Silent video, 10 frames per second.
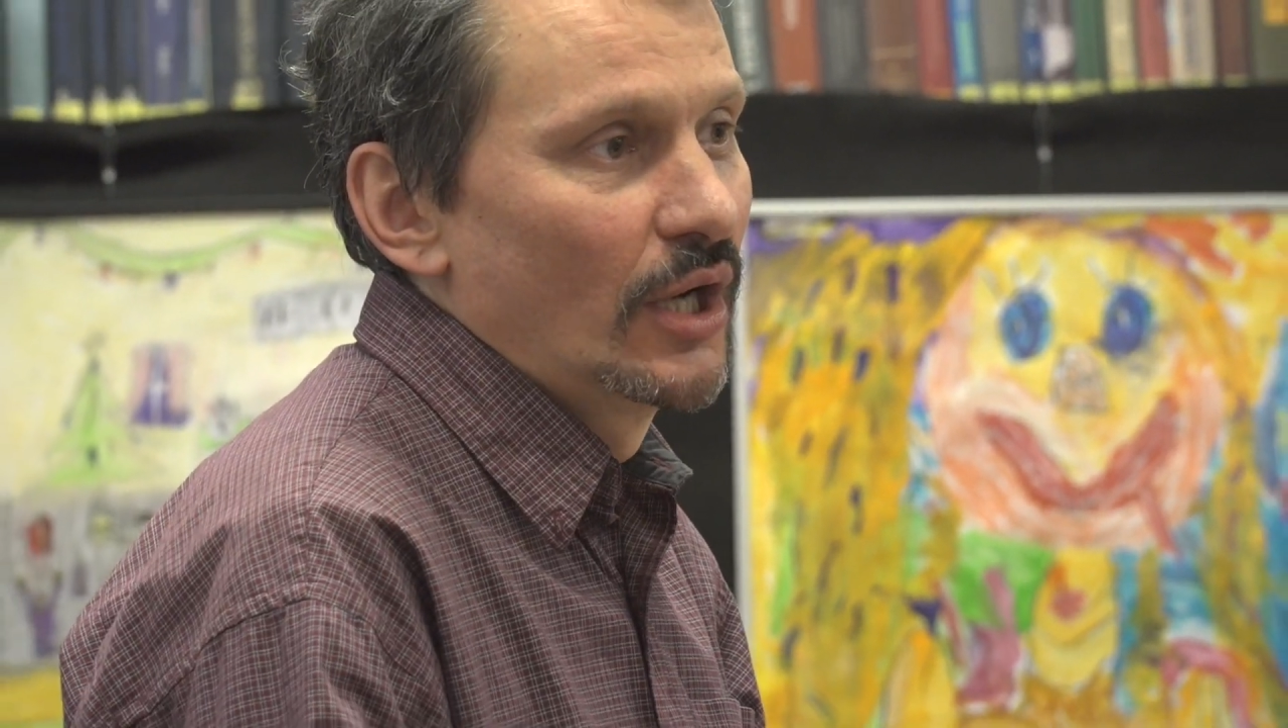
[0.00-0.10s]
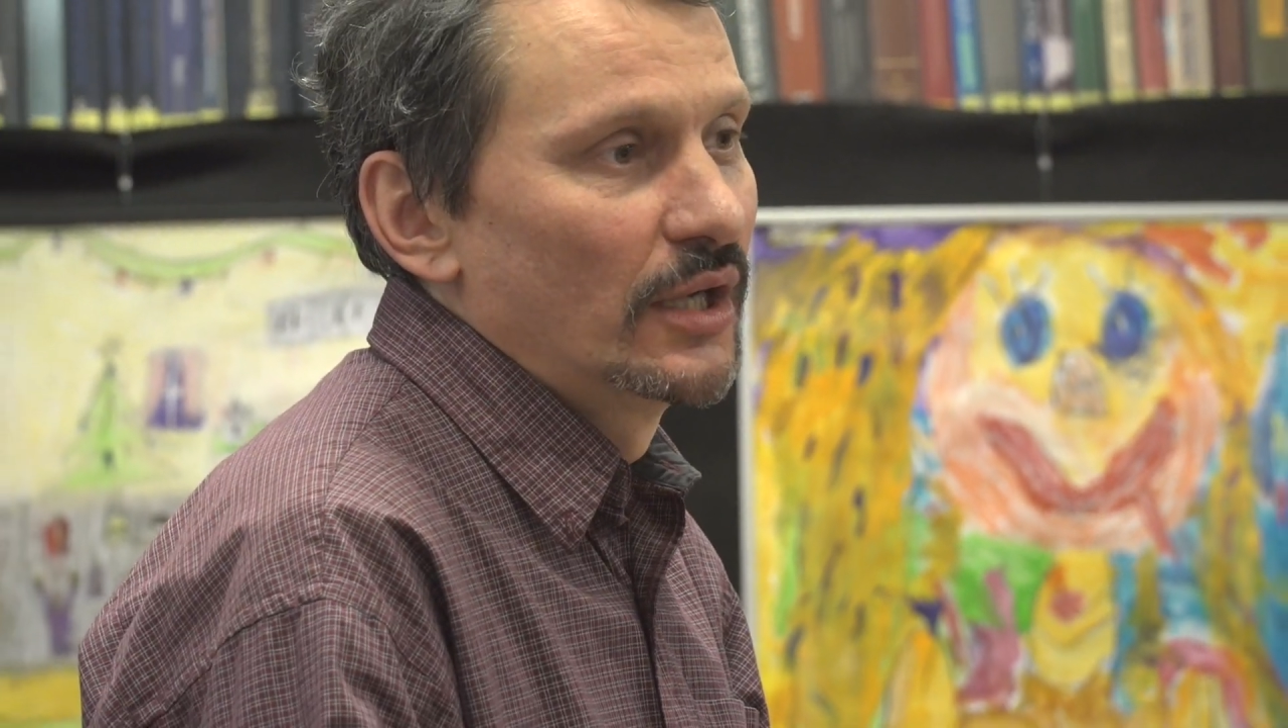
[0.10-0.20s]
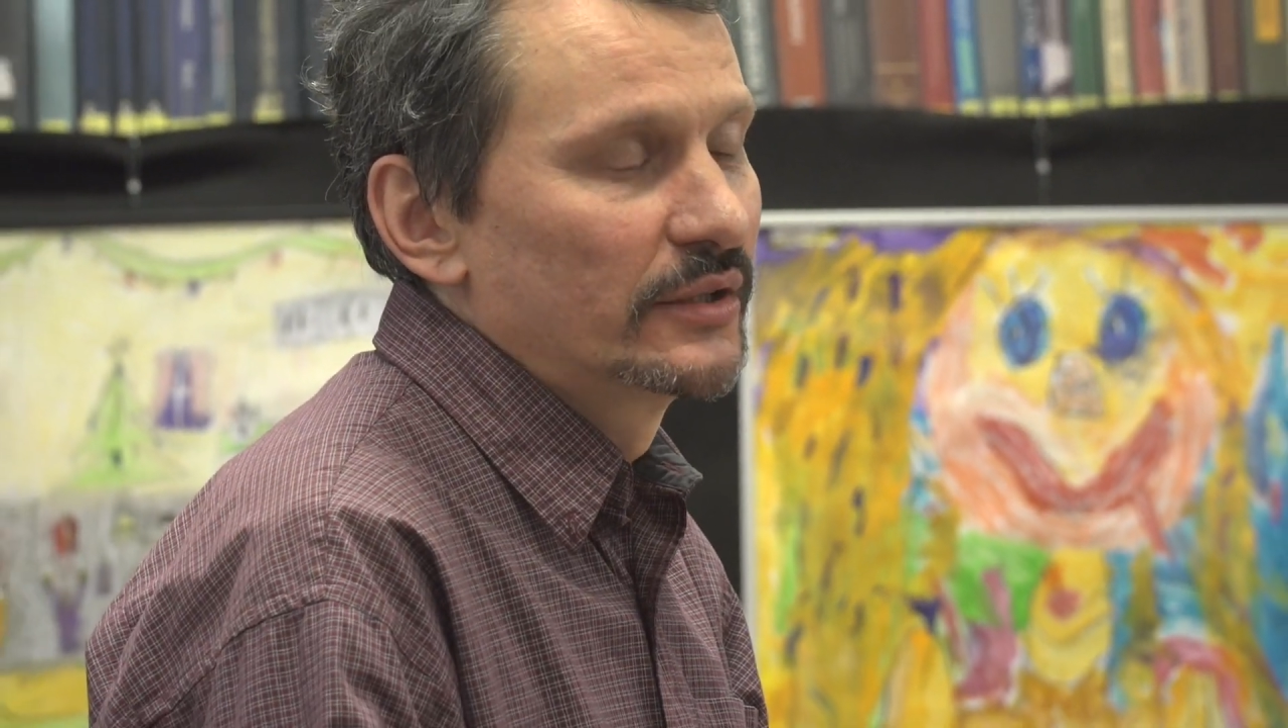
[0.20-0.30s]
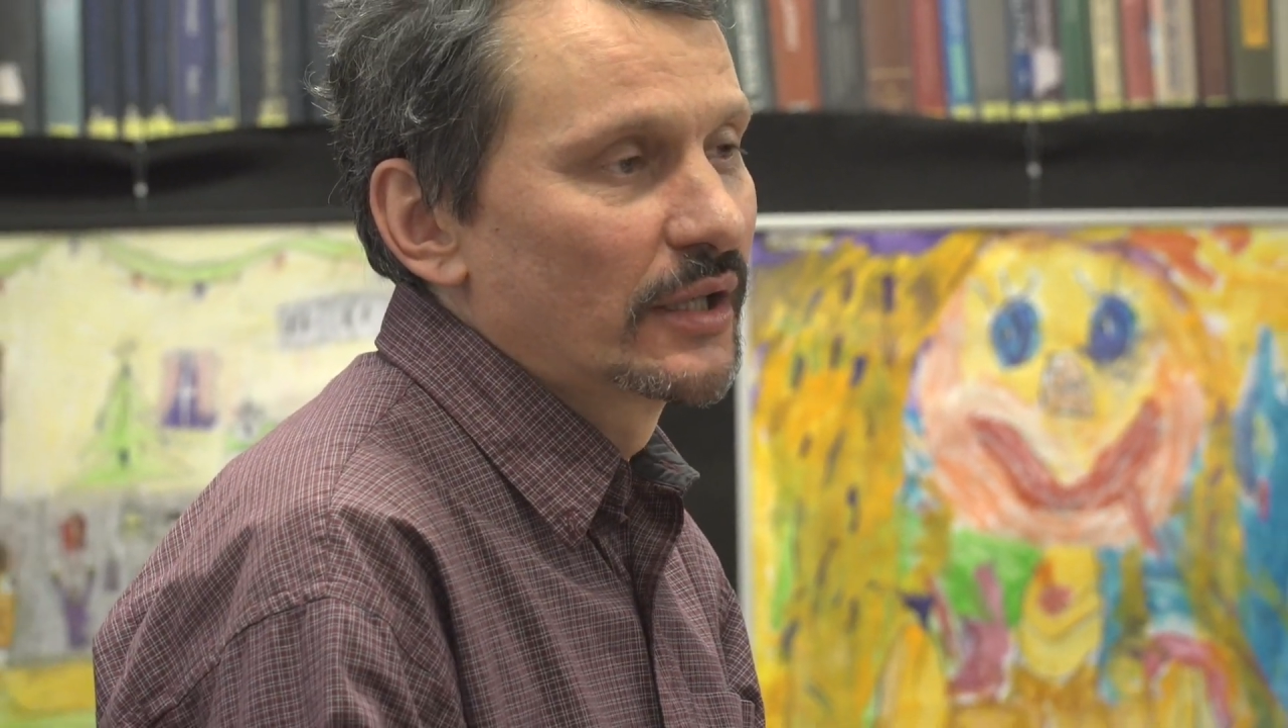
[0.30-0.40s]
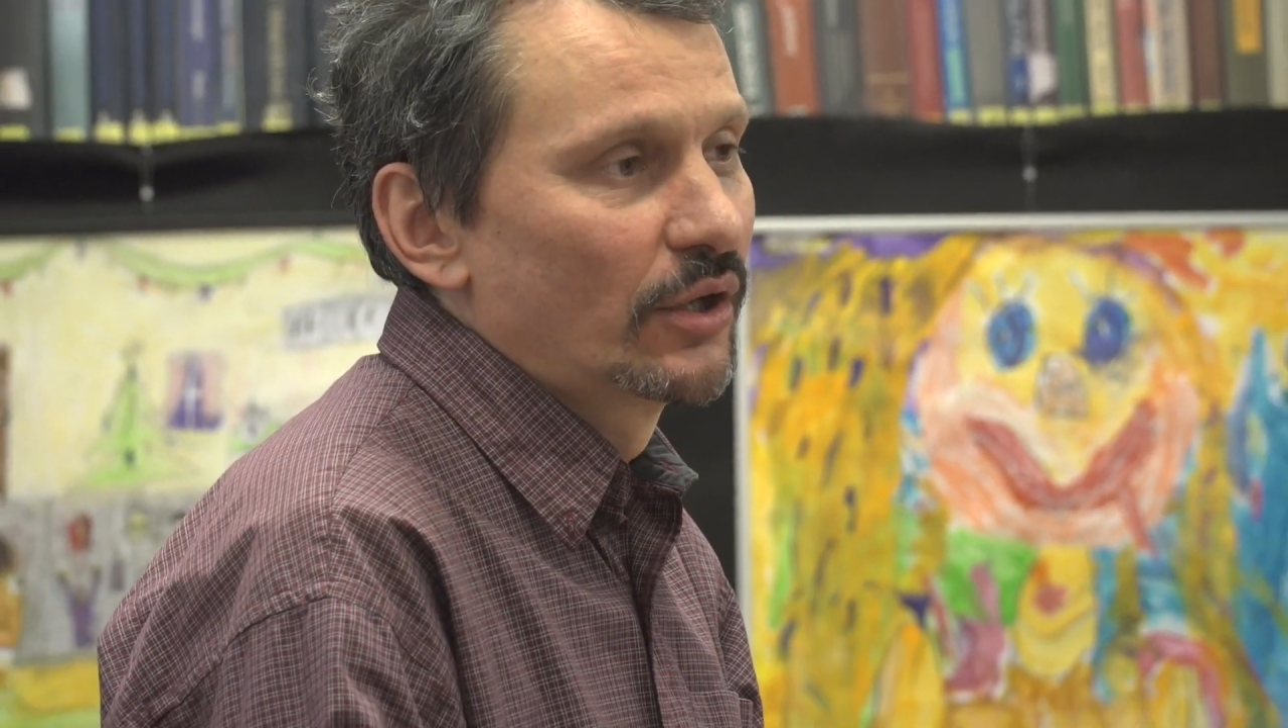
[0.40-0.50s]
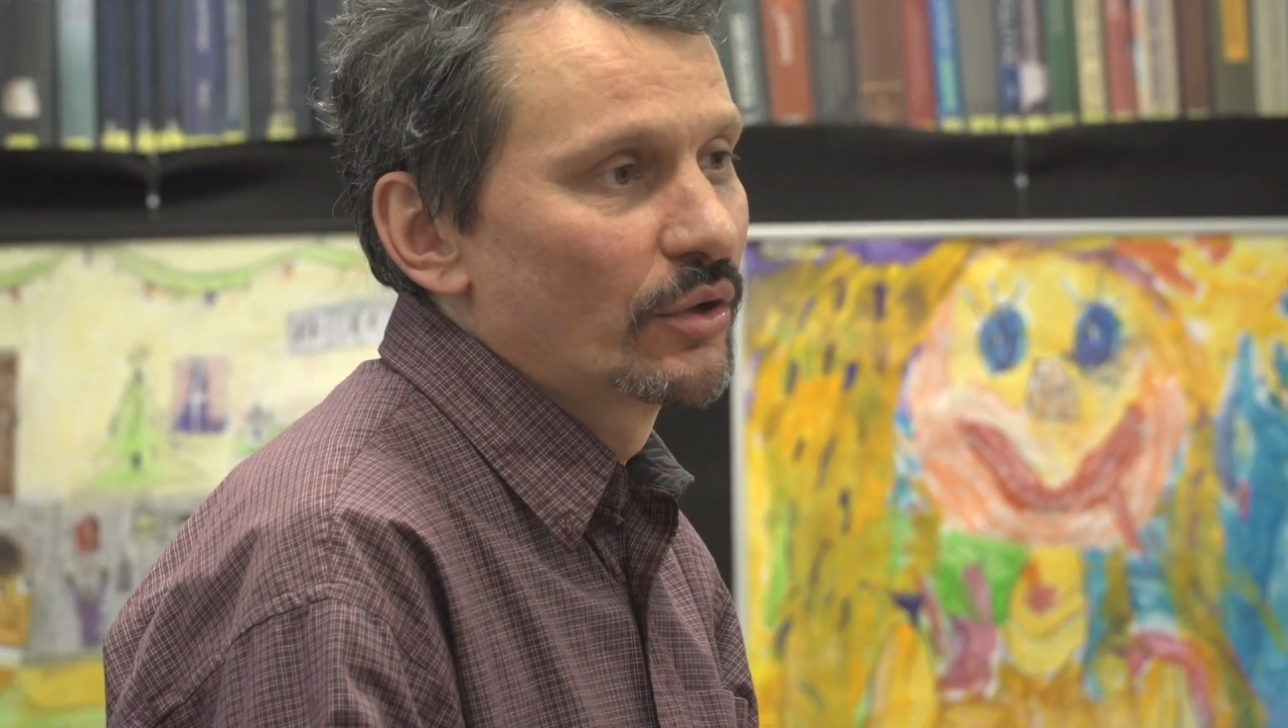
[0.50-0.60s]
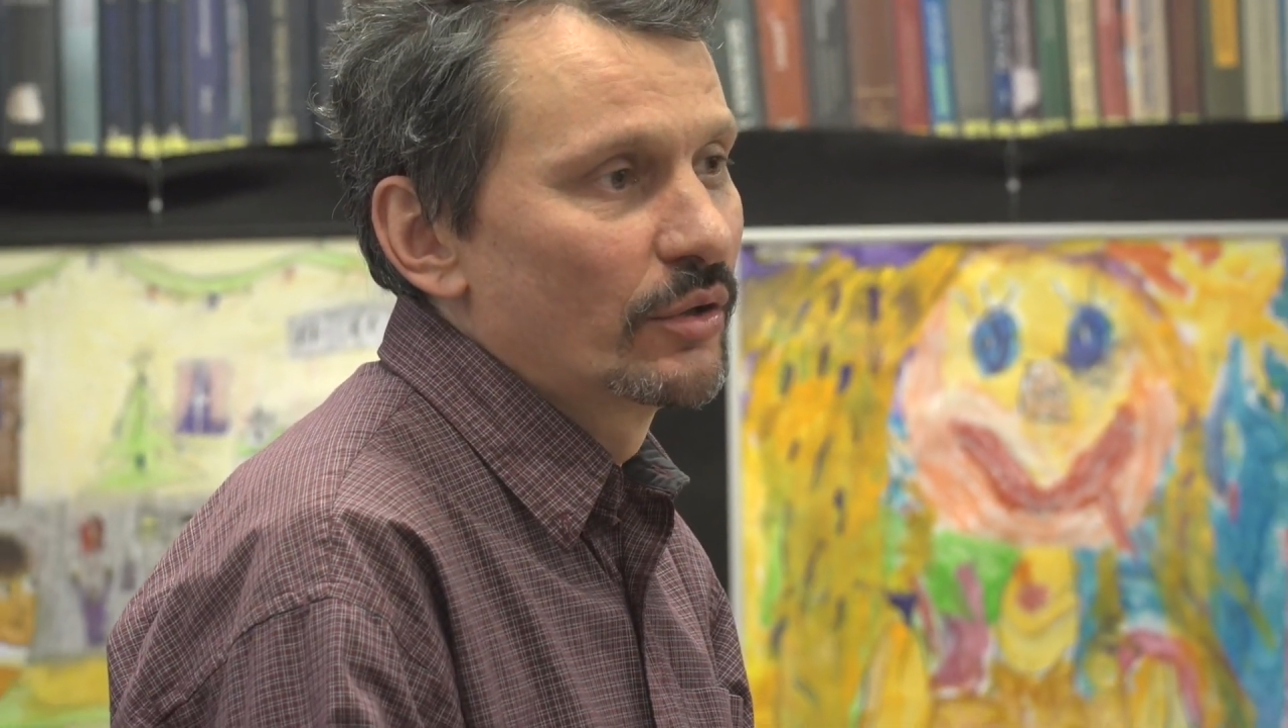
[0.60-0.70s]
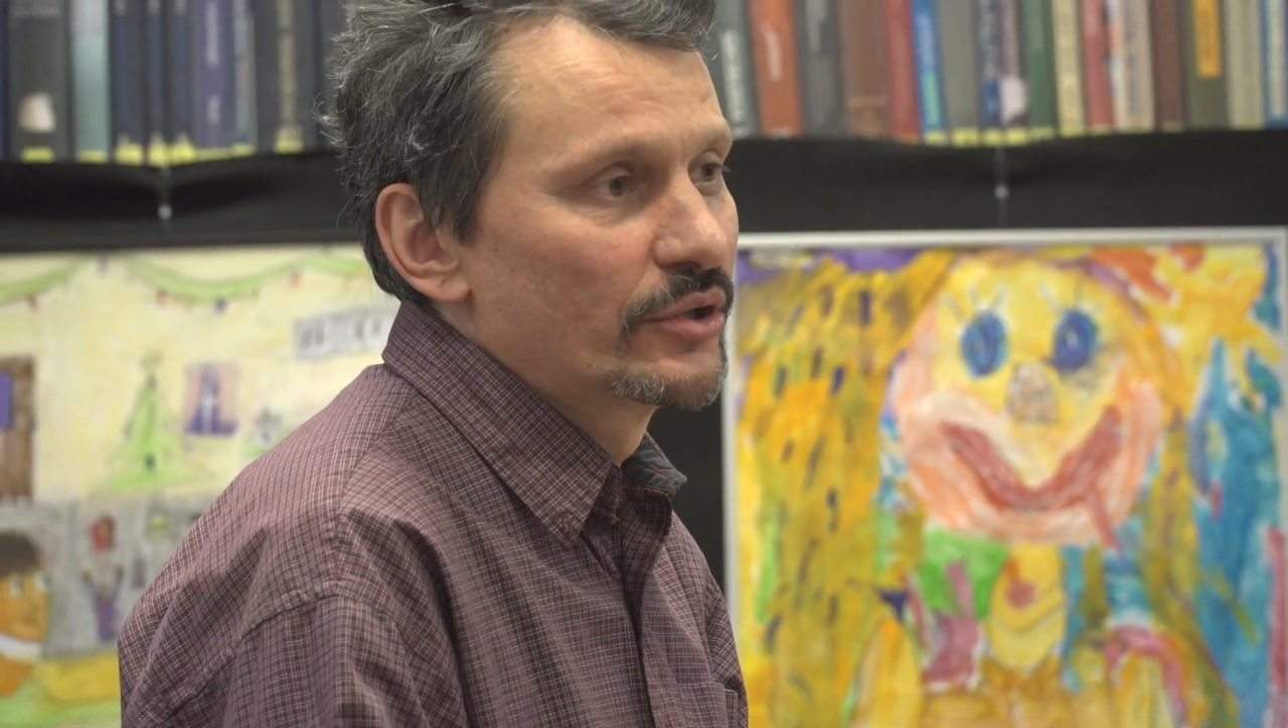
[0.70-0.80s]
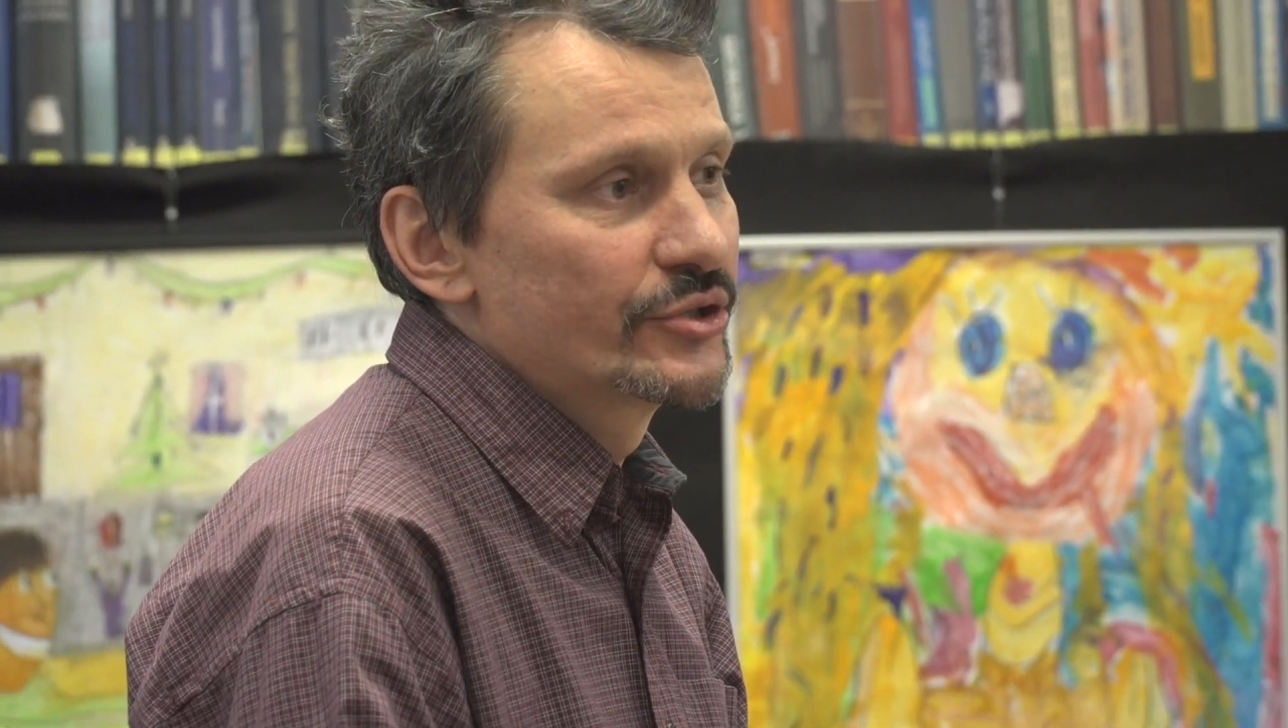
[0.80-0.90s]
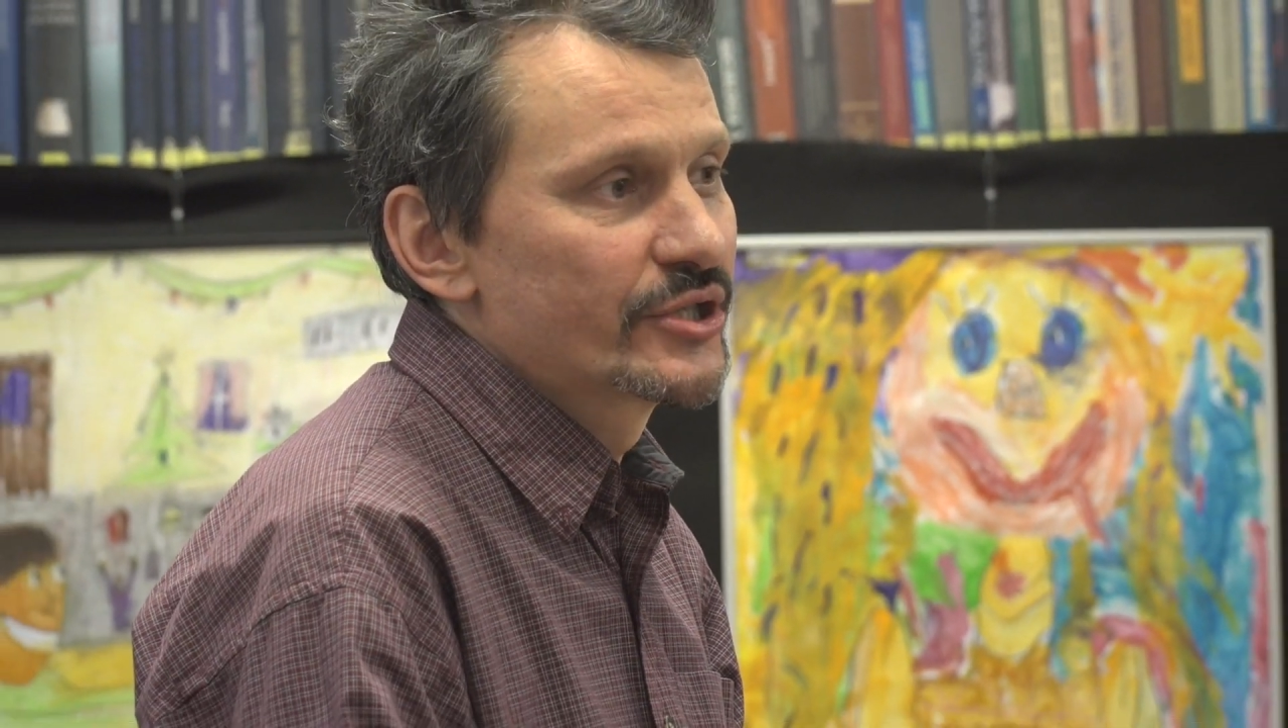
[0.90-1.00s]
e, tego e,